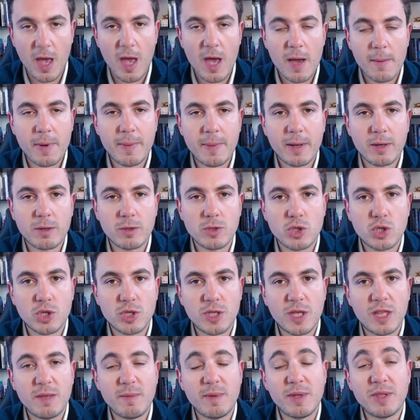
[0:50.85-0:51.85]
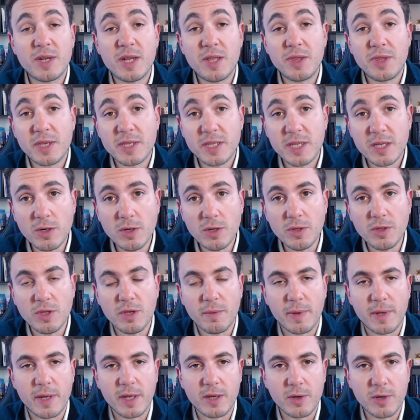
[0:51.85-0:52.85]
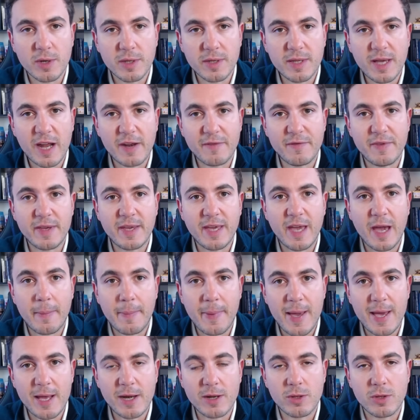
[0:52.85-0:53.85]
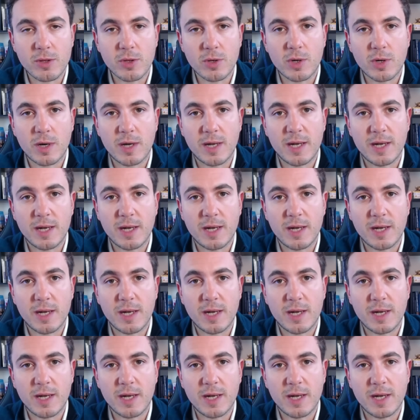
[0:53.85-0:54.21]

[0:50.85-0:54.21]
Prima concedetemi 30 secondi per ricordarvi che ho aperto